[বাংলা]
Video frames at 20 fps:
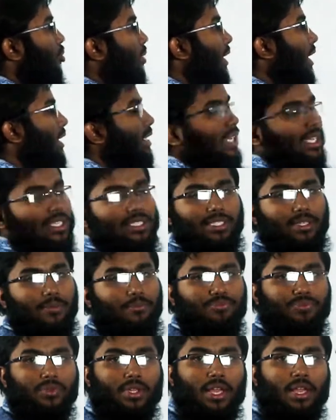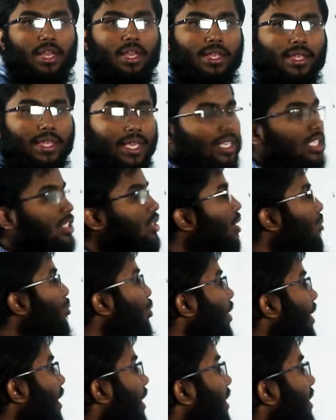তোমার কেটে গেছে কেটে যাওয়ার
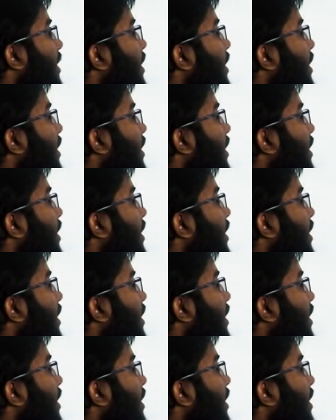পর এখানে